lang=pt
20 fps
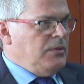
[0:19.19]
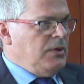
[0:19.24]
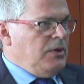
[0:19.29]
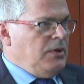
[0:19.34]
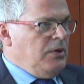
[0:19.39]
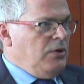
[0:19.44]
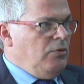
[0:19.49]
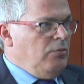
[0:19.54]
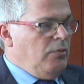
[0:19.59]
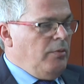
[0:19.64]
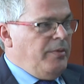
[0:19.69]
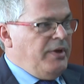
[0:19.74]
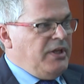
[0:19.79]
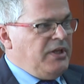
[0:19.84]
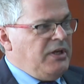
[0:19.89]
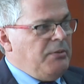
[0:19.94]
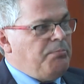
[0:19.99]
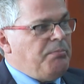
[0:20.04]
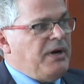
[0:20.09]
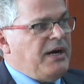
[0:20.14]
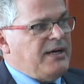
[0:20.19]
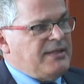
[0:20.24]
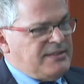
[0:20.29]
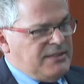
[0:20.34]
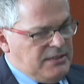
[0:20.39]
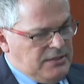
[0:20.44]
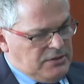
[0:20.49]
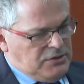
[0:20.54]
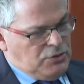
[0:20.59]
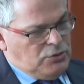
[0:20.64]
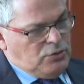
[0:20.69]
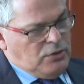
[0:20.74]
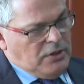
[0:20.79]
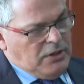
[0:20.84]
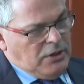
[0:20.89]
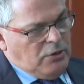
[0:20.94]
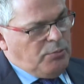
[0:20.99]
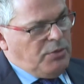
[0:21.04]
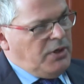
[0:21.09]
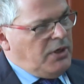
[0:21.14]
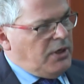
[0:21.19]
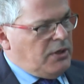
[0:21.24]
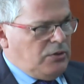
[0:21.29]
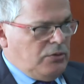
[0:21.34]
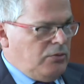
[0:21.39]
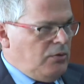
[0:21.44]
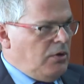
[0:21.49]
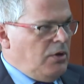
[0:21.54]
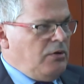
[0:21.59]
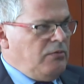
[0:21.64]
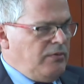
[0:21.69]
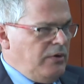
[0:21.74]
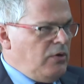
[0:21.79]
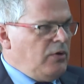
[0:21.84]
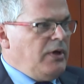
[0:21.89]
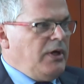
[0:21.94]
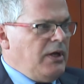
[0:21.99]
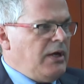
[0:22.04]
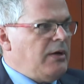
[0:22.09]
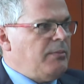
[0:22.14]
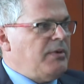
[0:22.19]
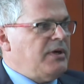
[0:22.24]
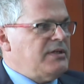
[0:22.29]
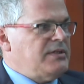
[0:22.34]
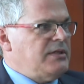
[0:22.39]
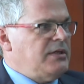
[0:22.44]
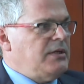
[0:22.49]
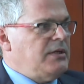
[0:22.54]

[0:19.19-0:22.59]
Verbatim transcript: vice-presidente de registro Carlos Alexandre de Paiva, o